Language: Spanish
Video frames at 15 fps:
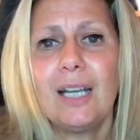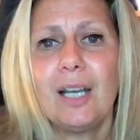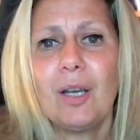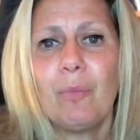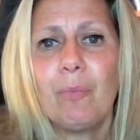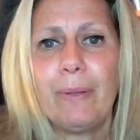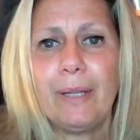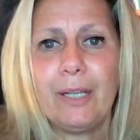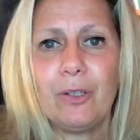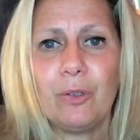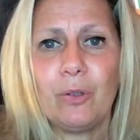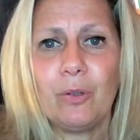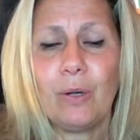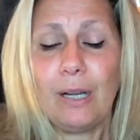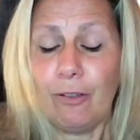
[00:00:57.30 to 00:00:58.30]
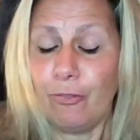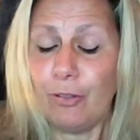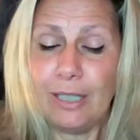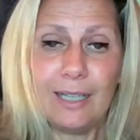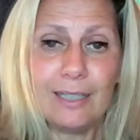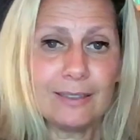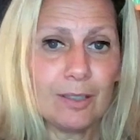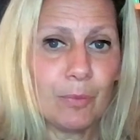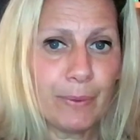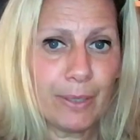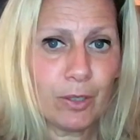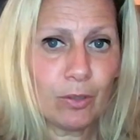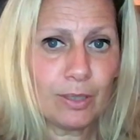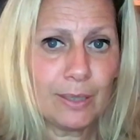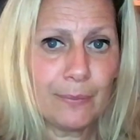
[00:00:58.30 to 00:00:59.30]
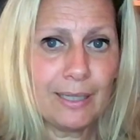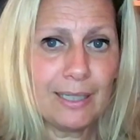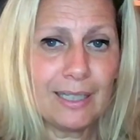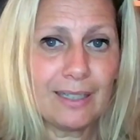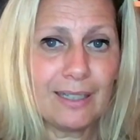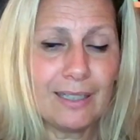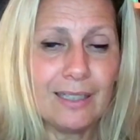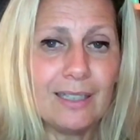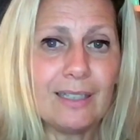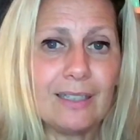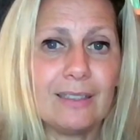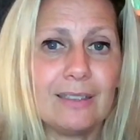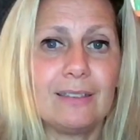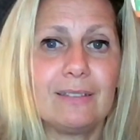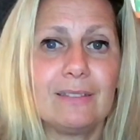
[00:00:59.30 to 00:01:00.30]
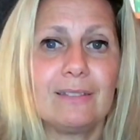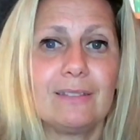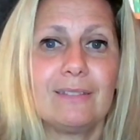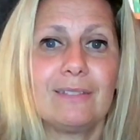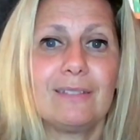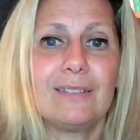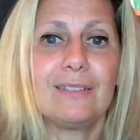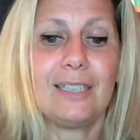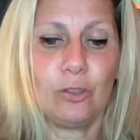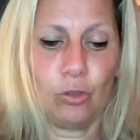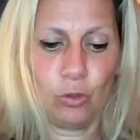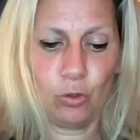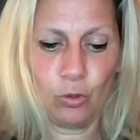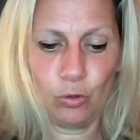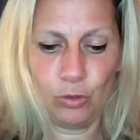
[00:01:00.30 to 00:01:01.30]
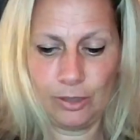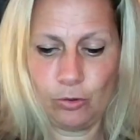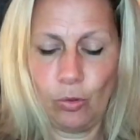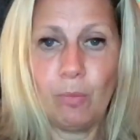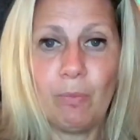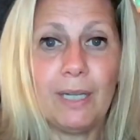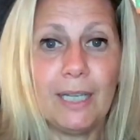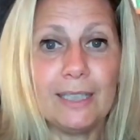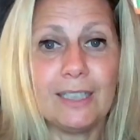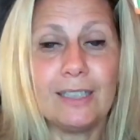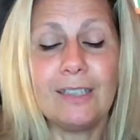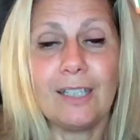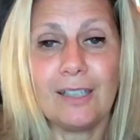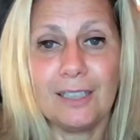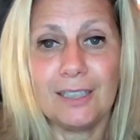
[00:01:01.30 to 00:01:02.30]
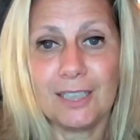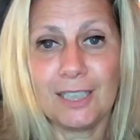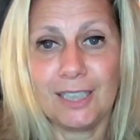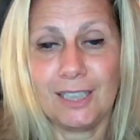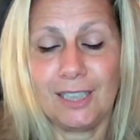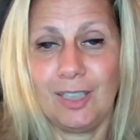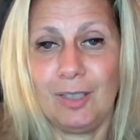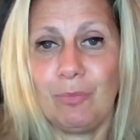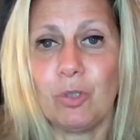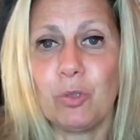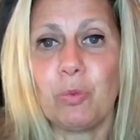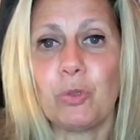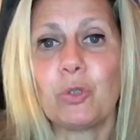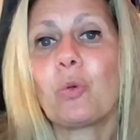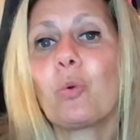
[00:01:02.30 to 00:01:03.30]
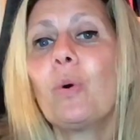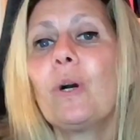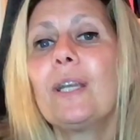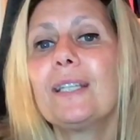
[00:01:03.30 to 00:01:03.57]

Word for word: pero al final es el perro el que va a elegir mm, de, todo, el maletín de aceites que tenemos, pues cuál es